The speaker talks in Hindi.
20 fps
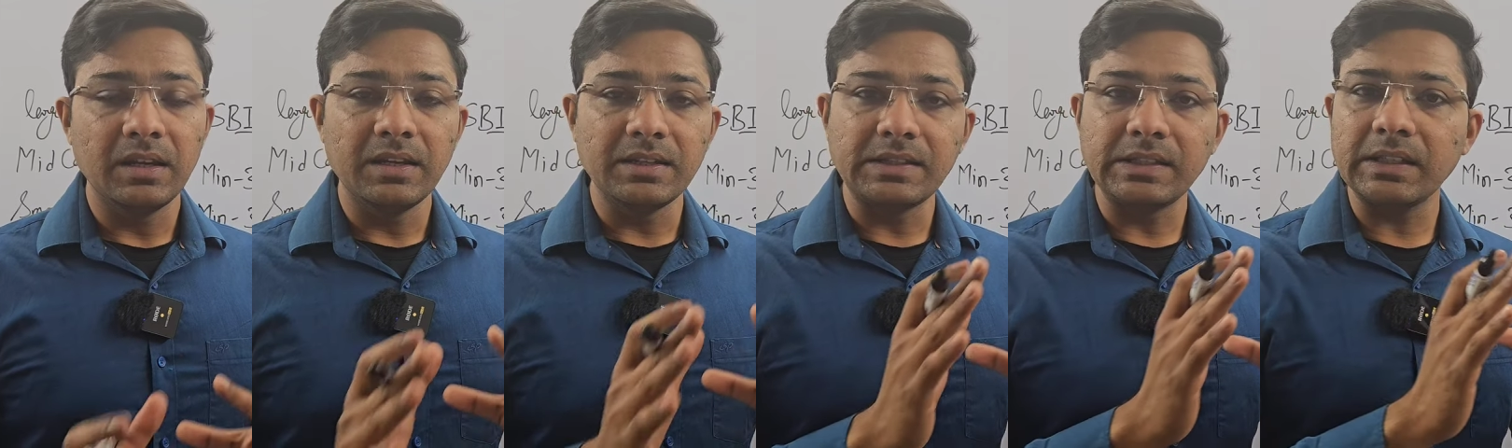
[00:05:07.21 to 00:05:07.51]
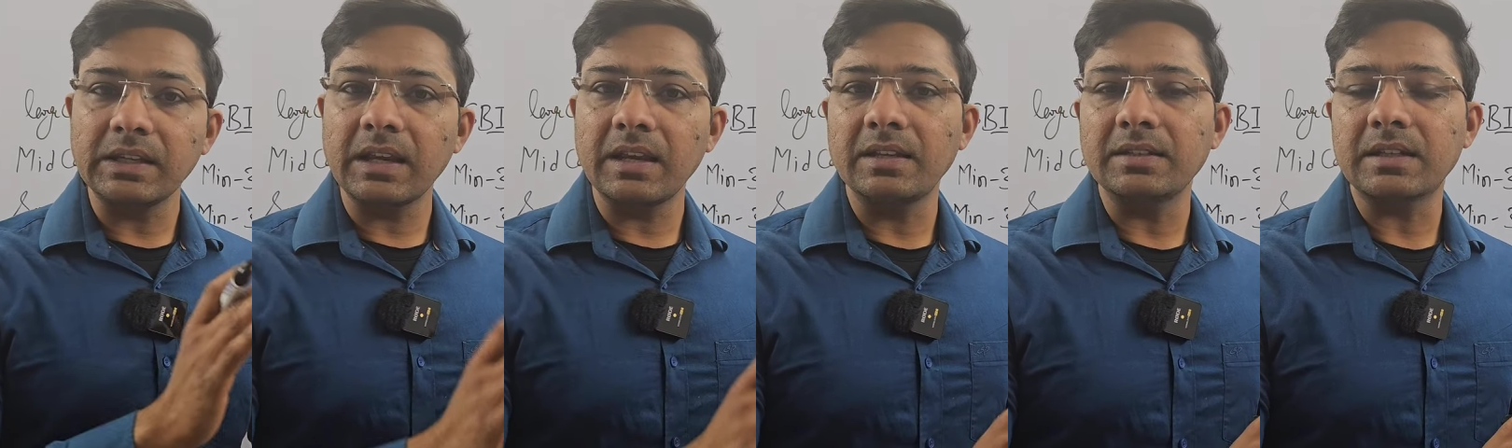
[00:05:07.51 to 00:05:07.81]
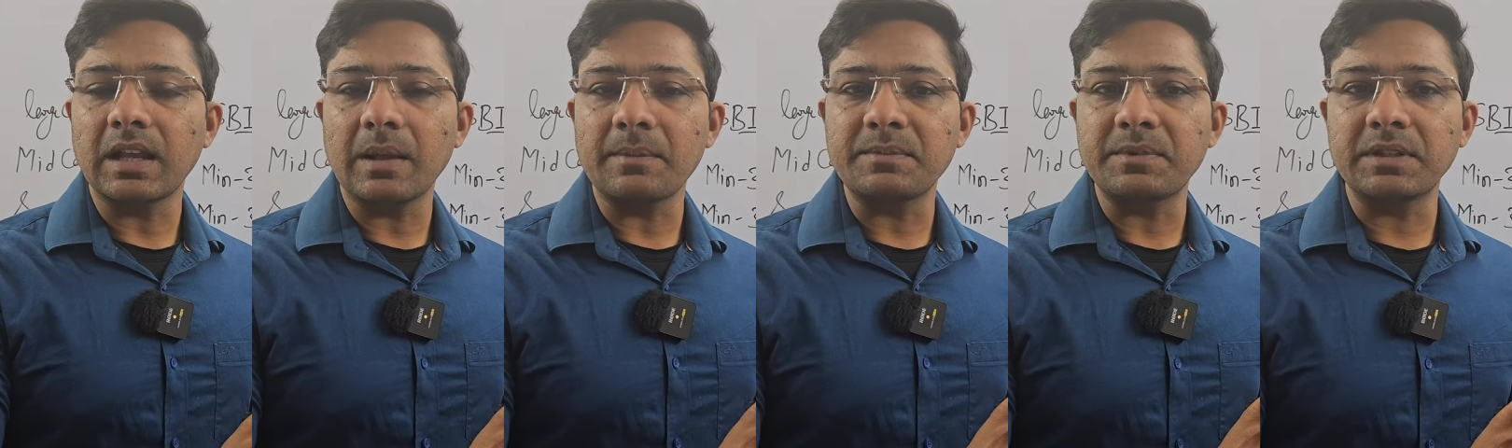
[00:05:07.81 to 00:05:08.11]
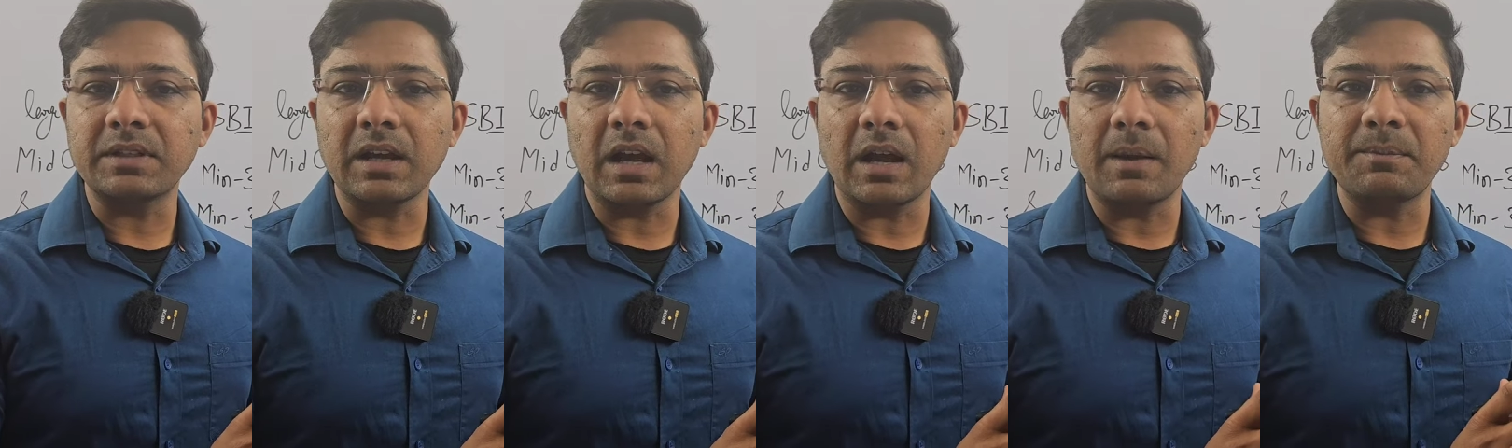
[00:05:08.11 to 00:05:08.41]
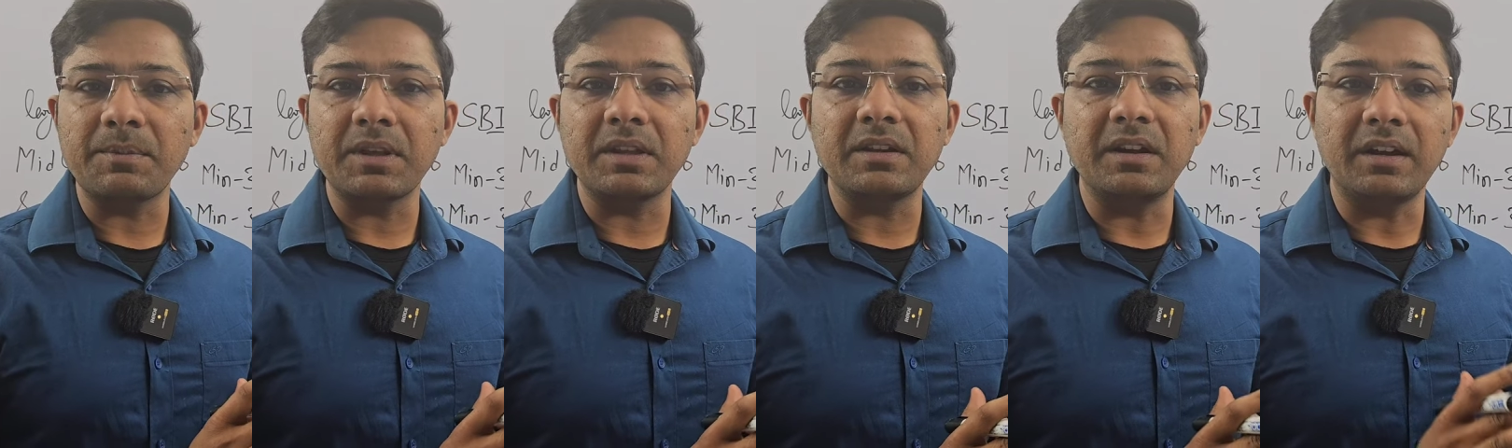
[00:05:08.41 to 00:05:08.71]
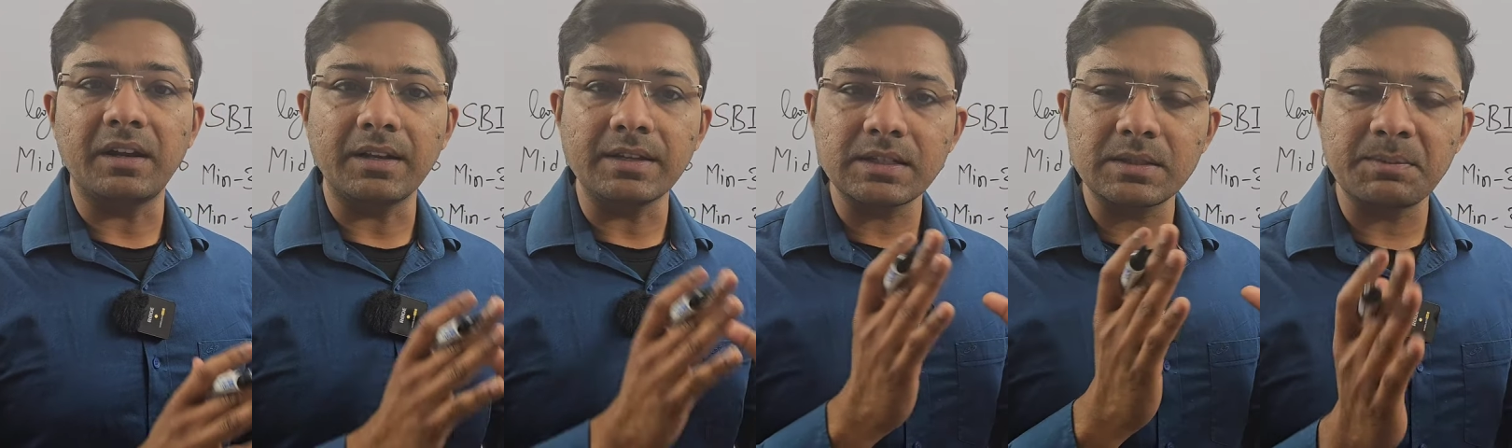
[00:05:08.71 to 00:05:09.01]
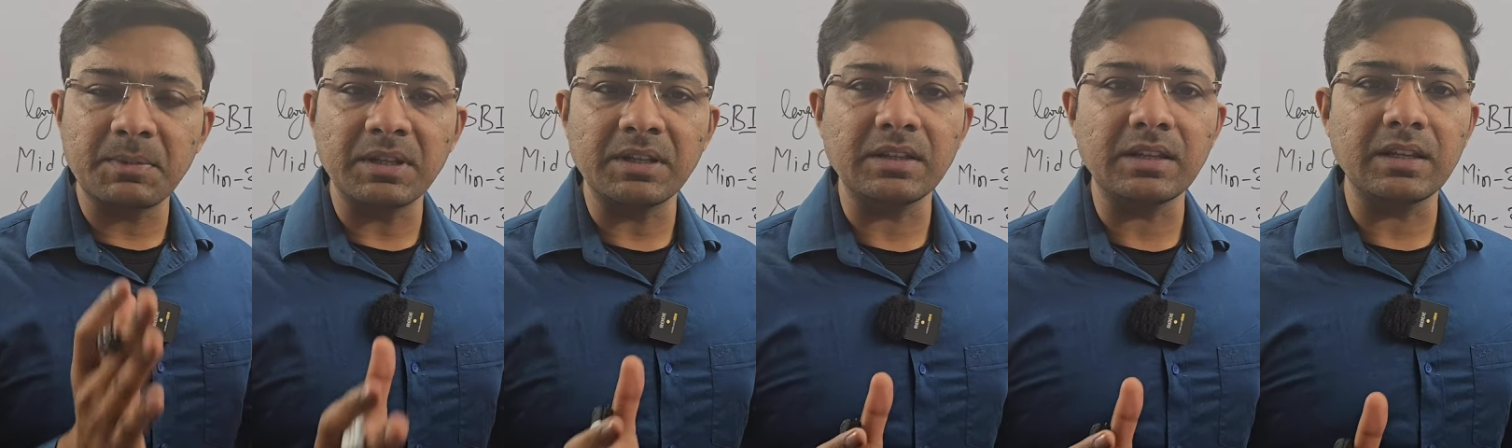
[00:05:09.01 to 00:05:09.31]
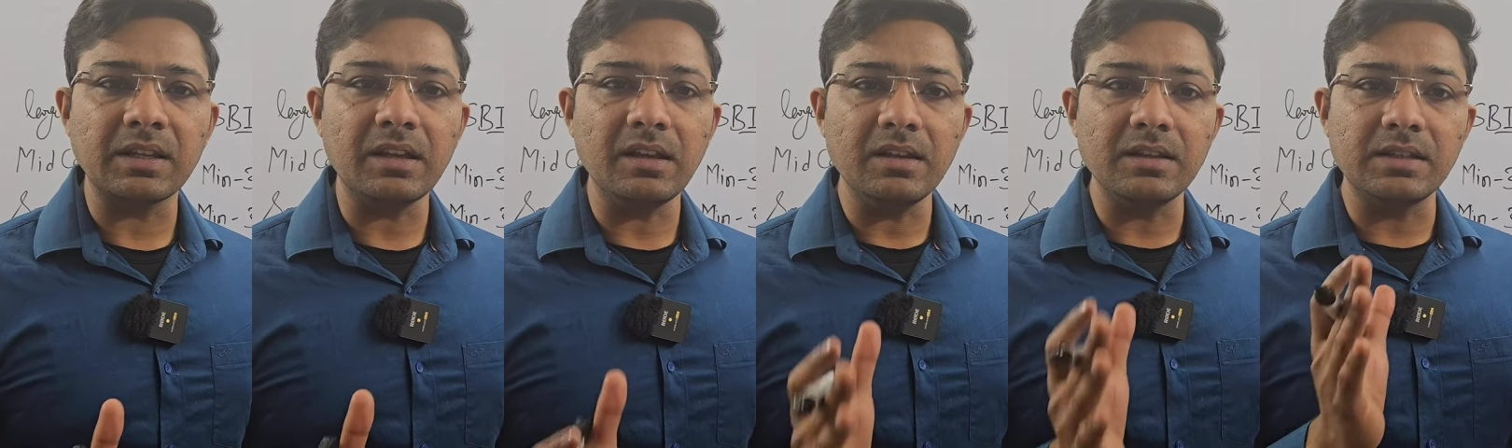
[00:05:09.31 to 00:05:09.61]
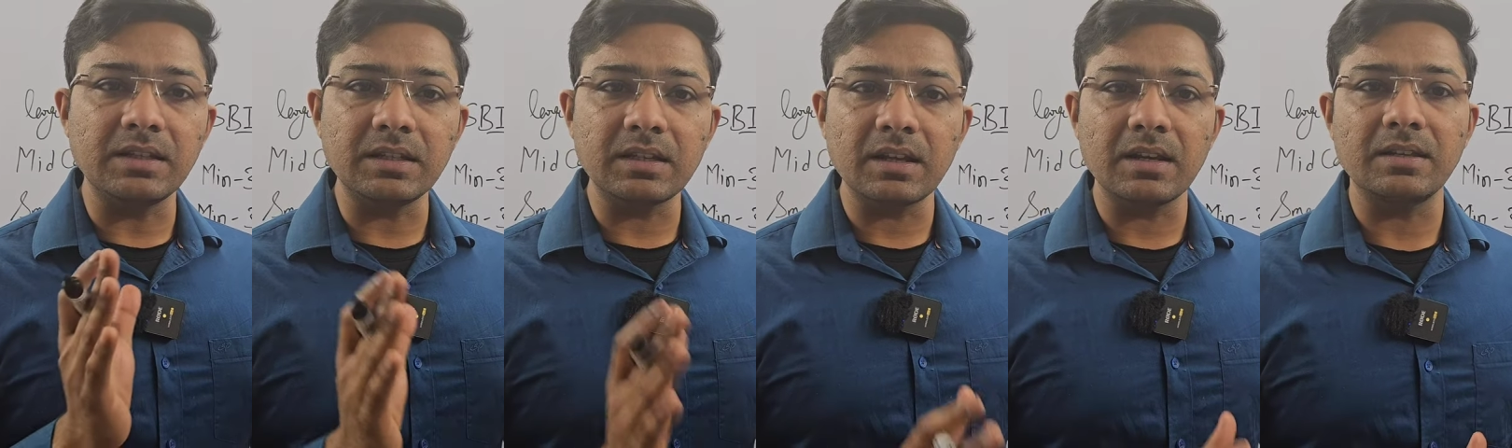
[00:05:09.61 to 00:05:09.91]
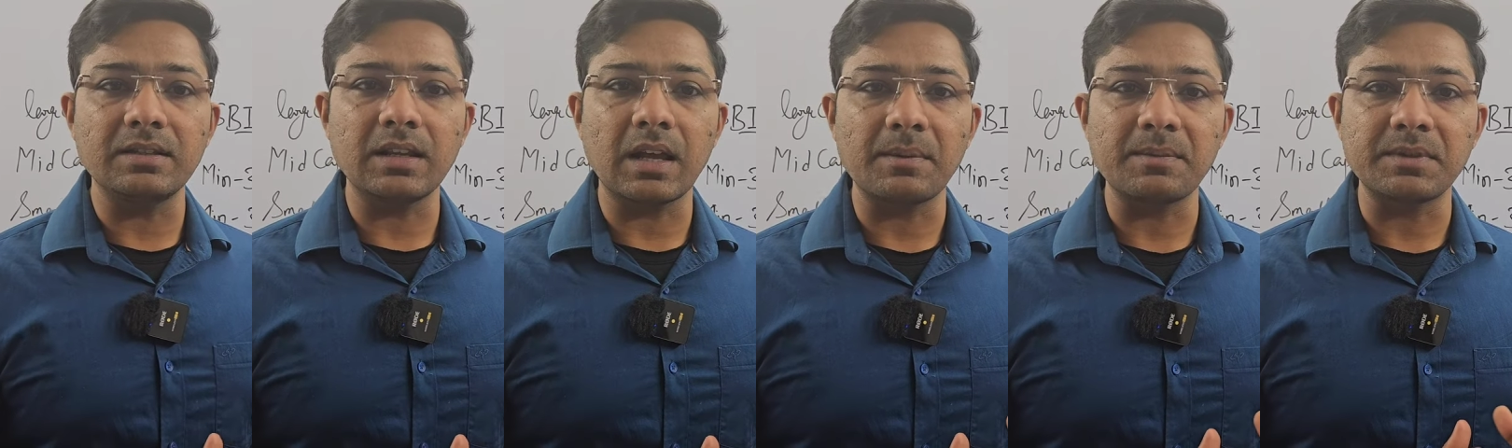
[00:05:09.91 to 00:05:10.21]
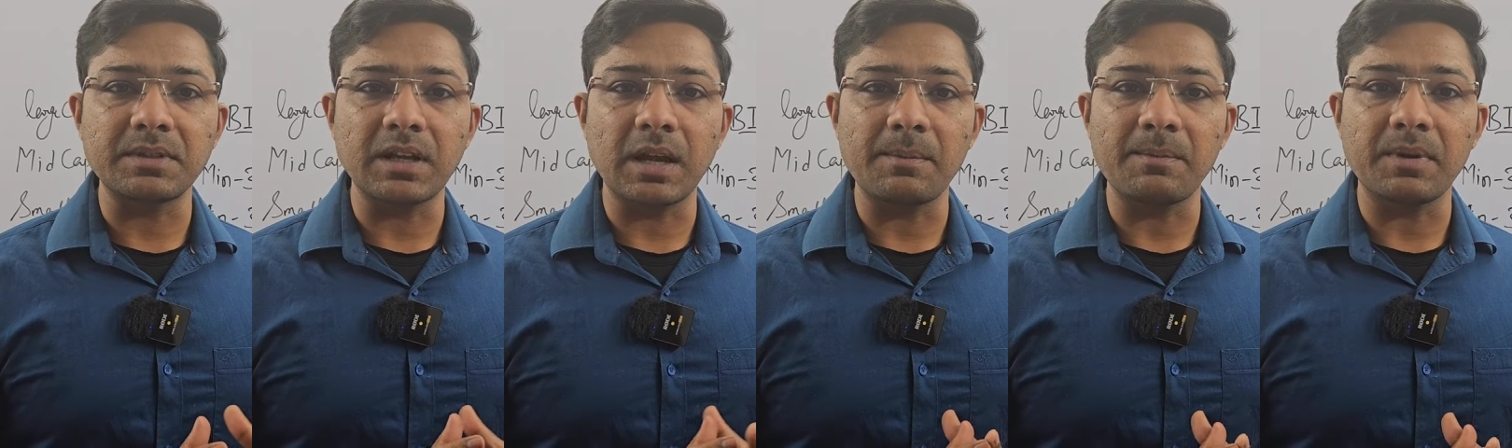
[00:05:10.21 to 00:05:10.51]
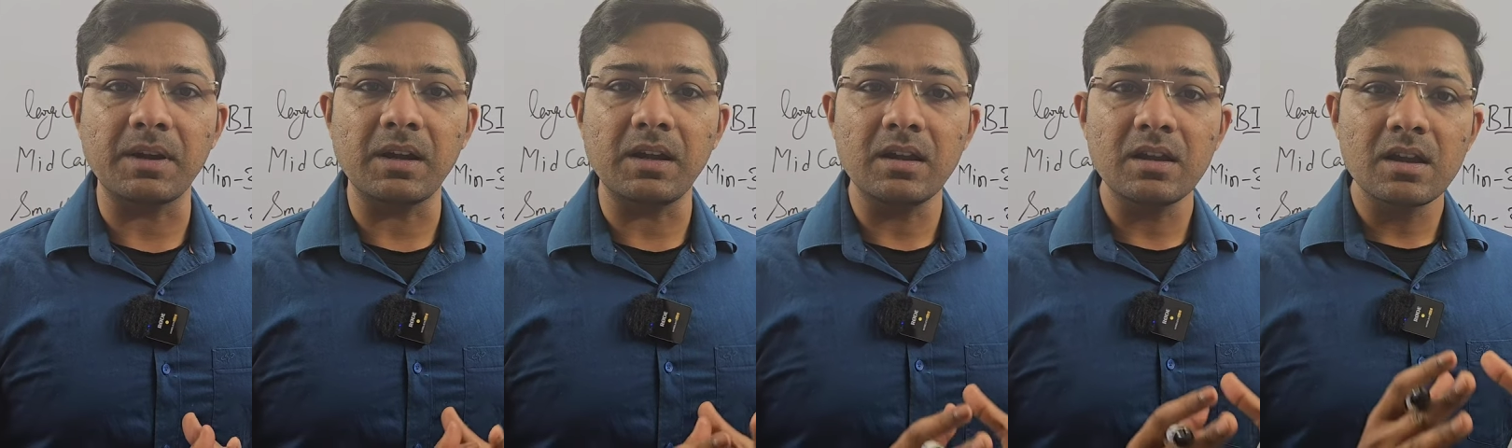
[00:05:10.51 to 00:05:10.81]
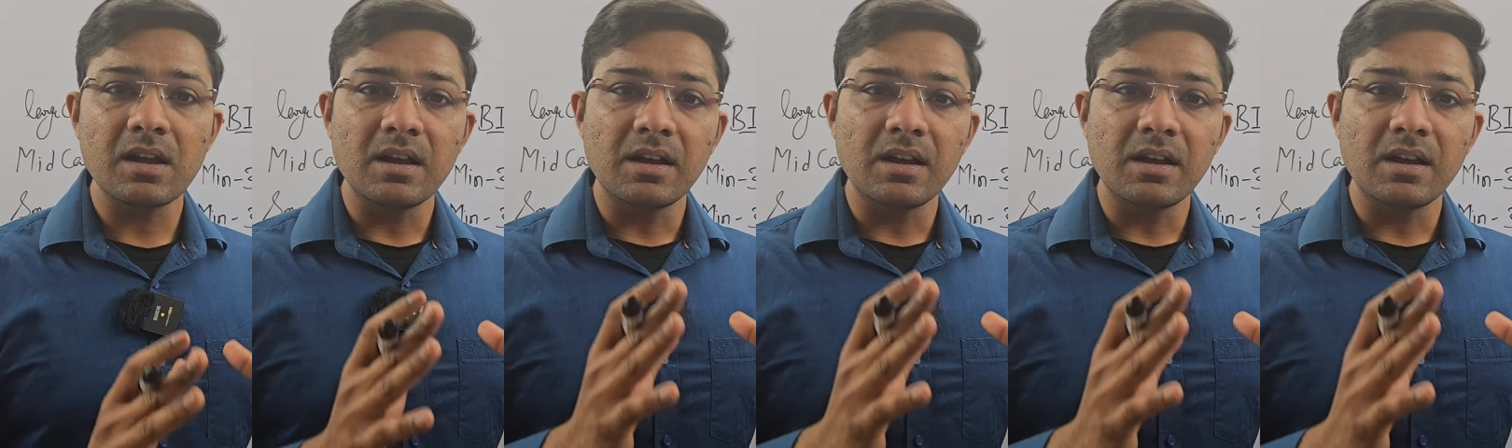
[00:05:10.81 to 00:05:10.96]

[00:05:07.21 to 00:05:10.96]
इसी के हिसाब से आपके रिटर्न्स बनते हैं इसी के हिसाब से आपका